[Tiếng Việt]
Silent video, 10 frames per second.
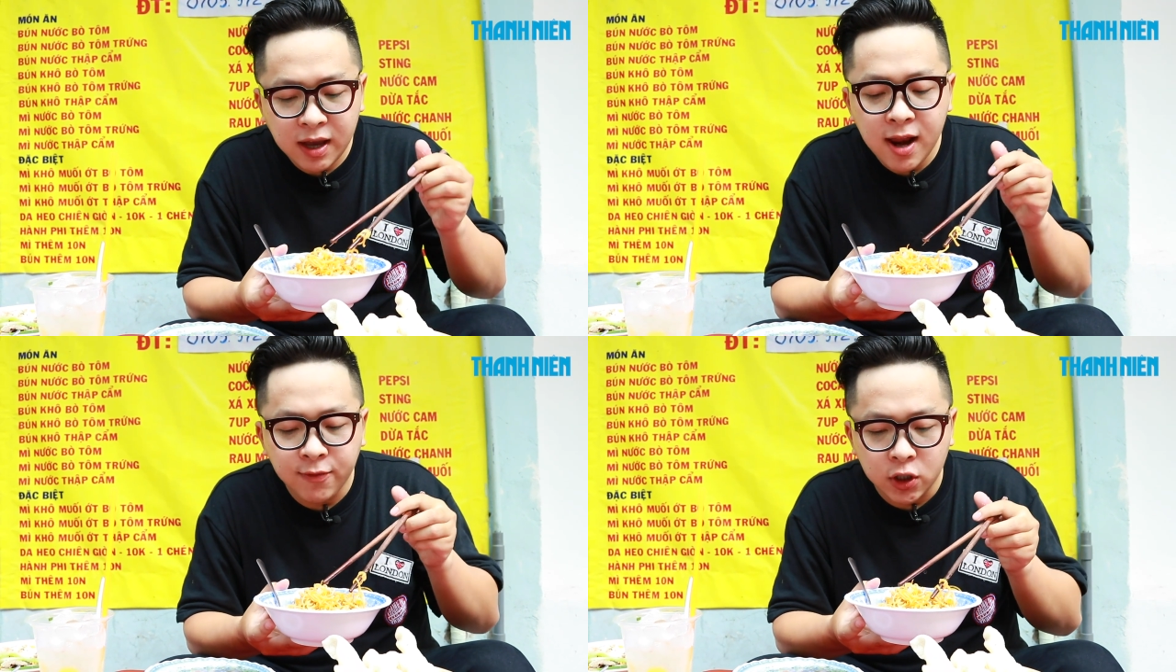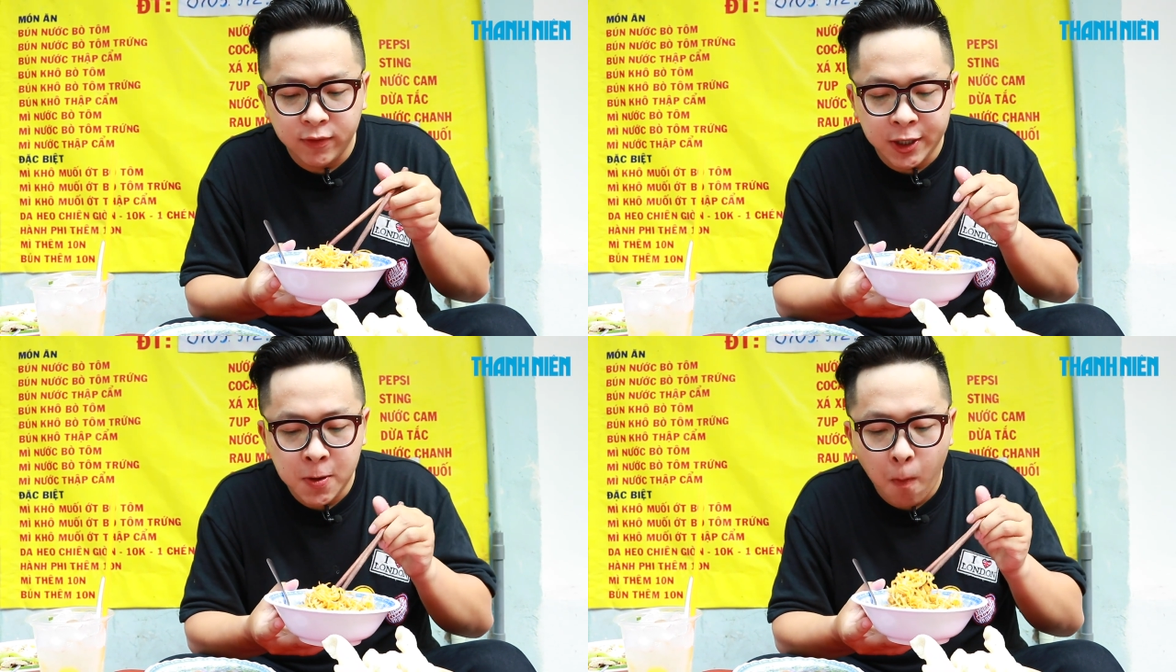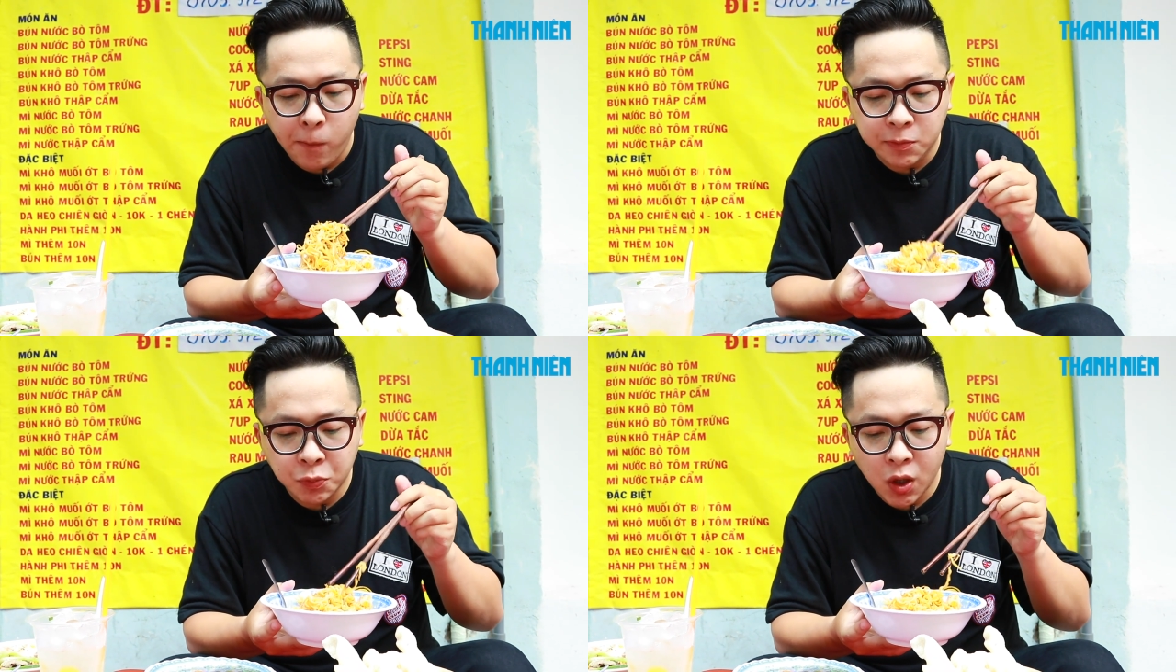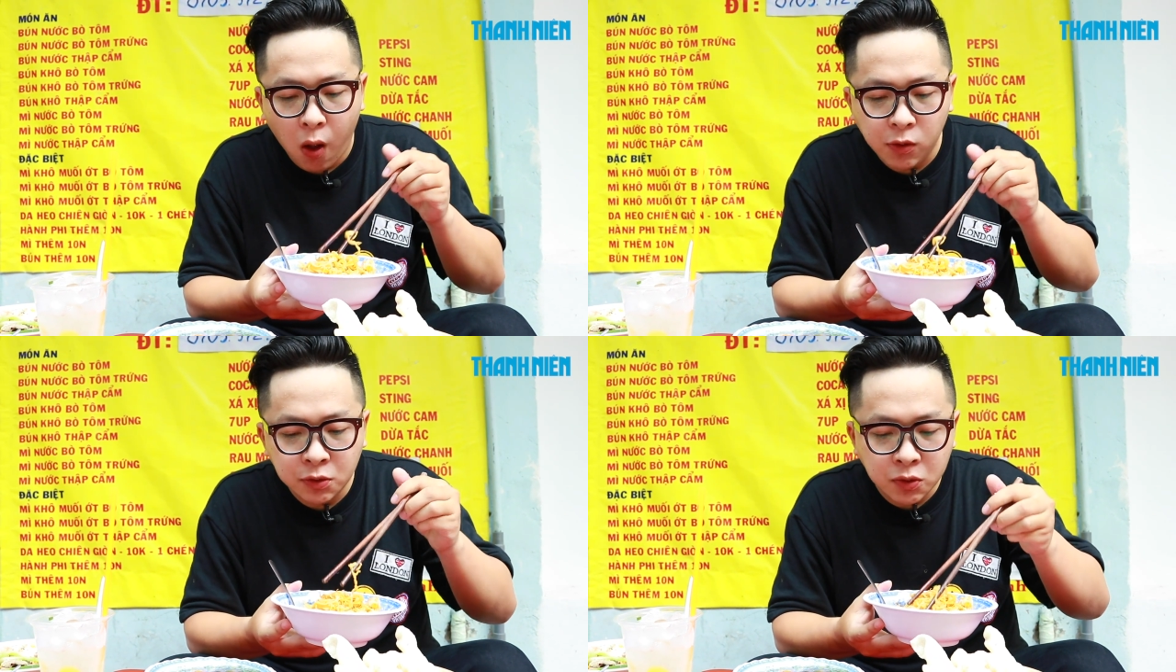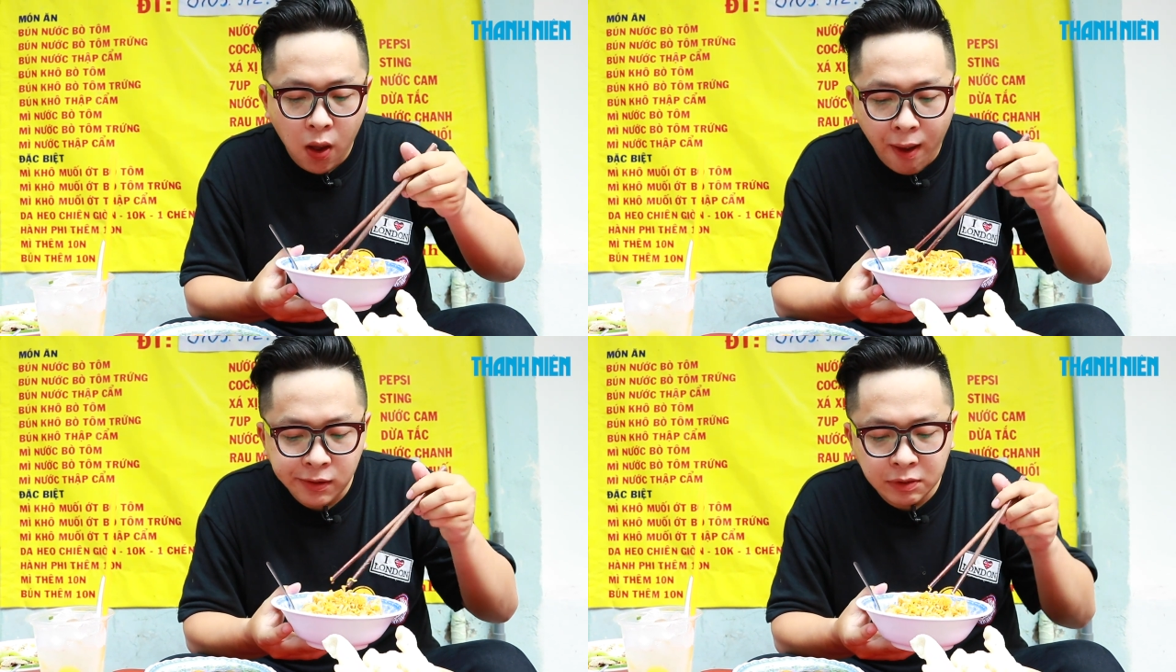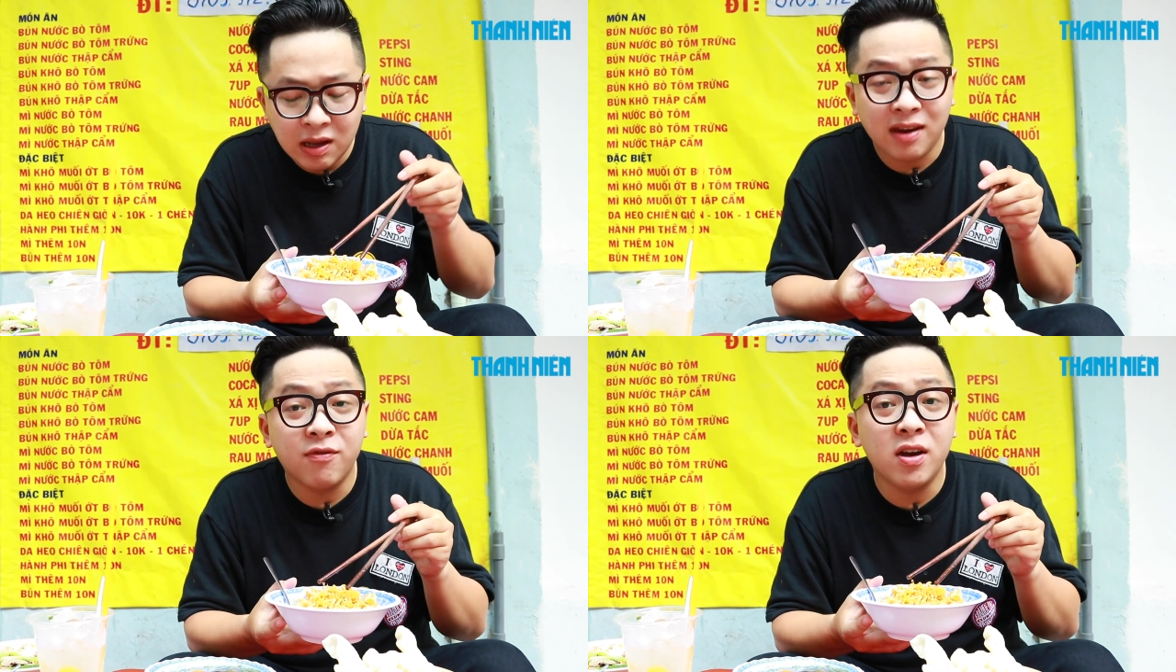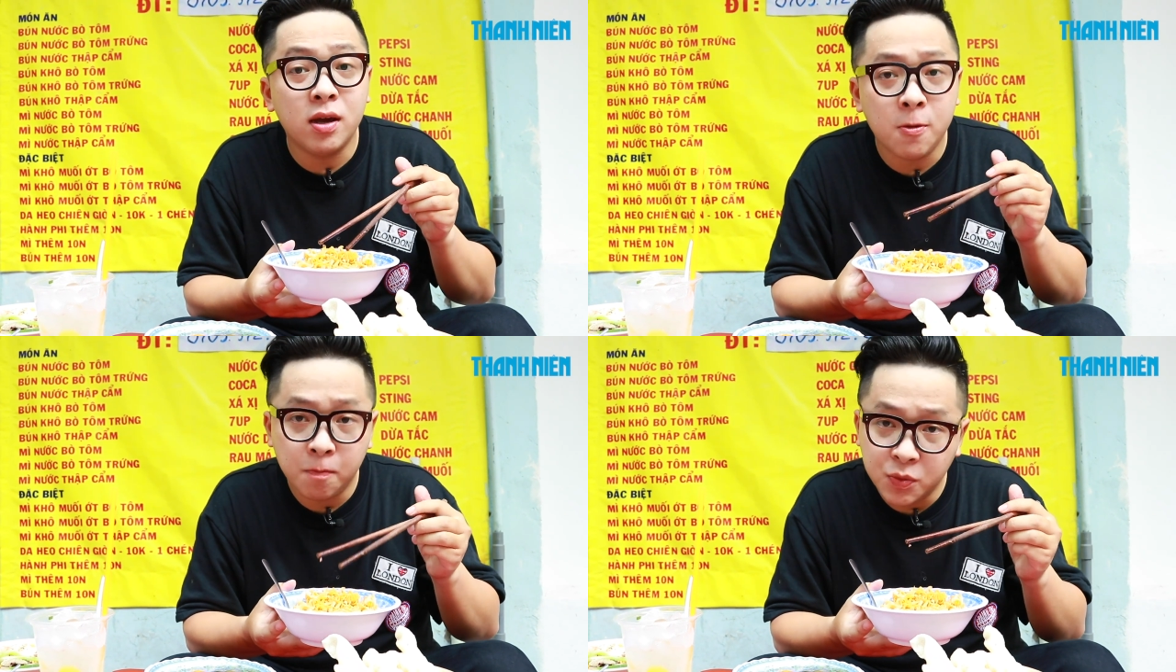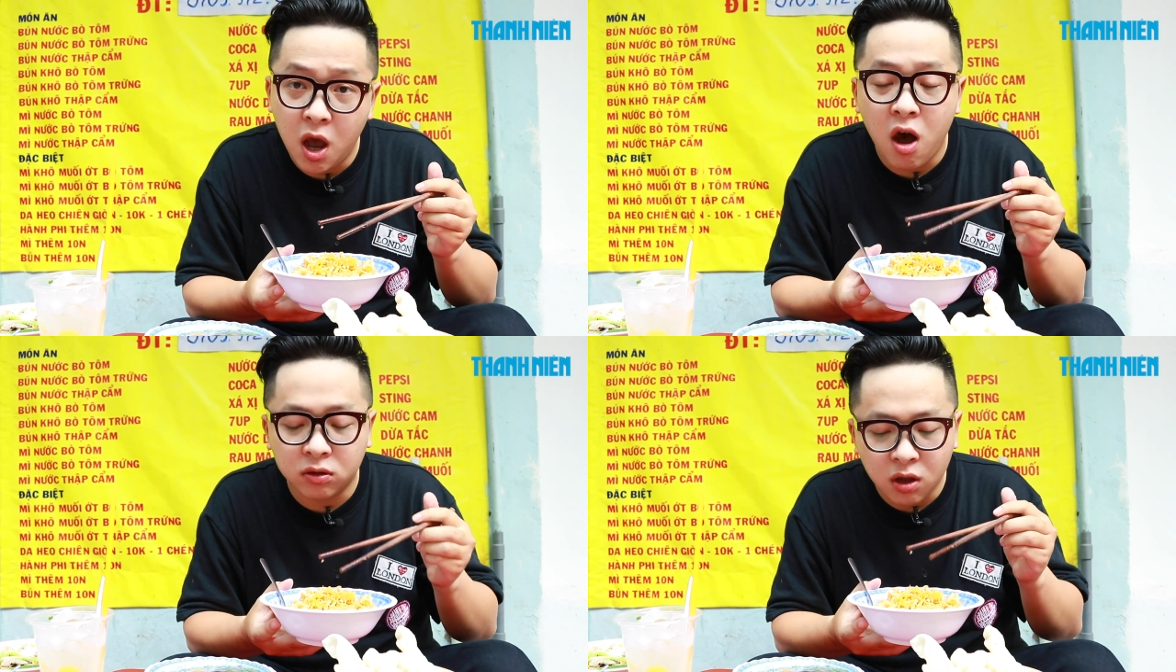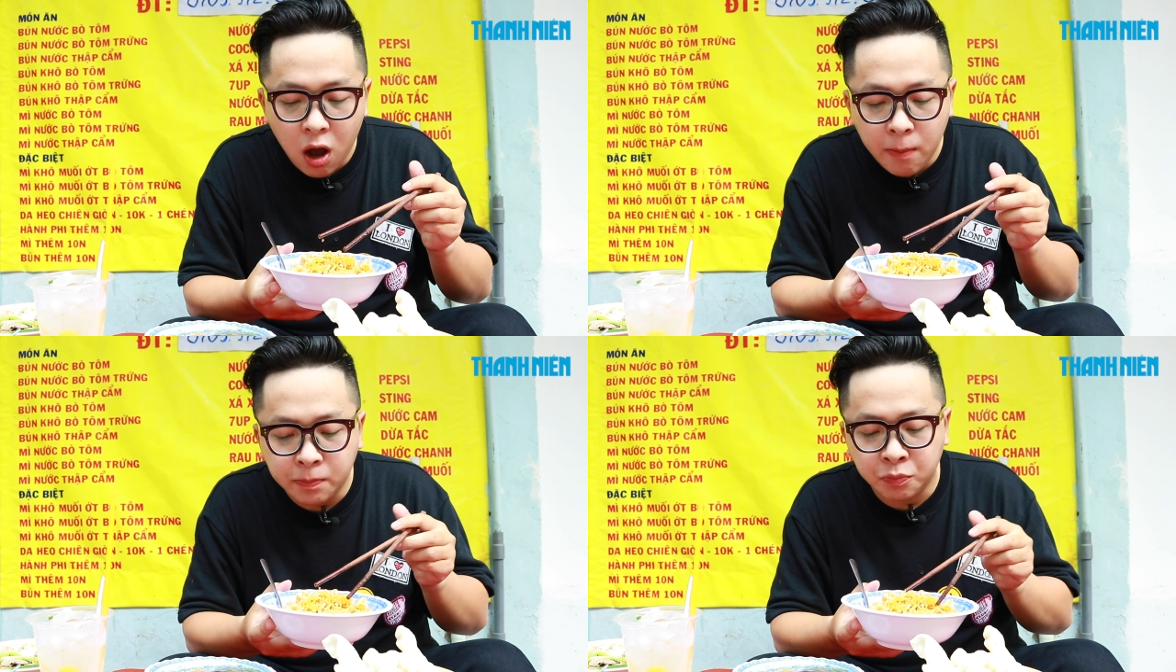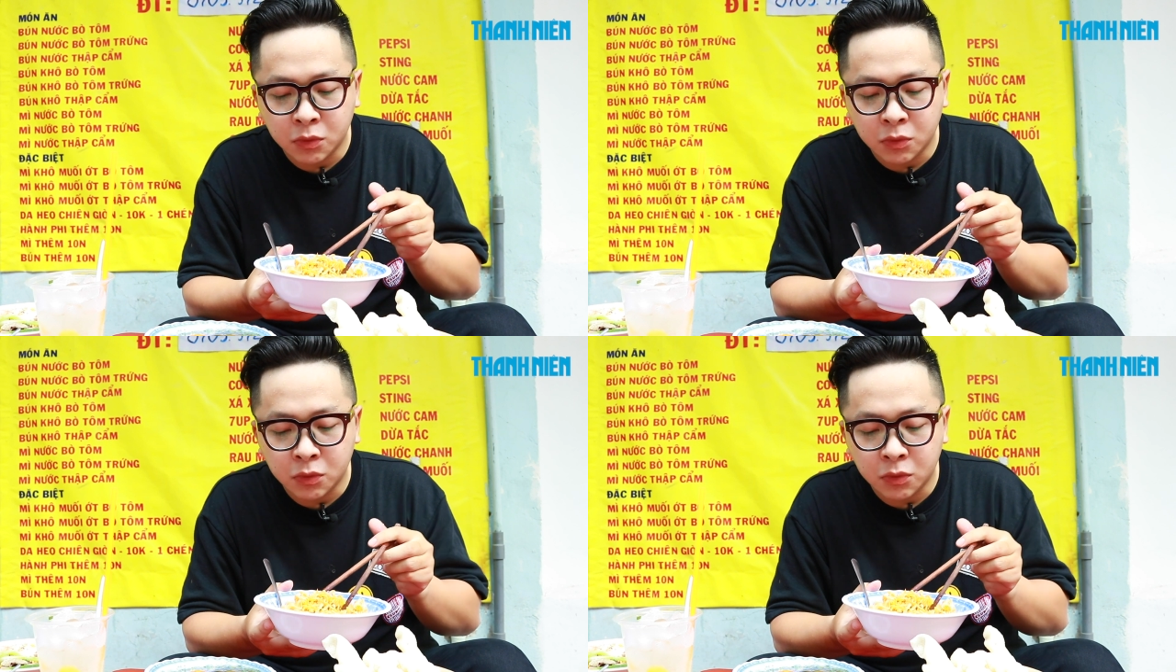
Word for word: Khá là vừa vị. Hành phi giòn thơm,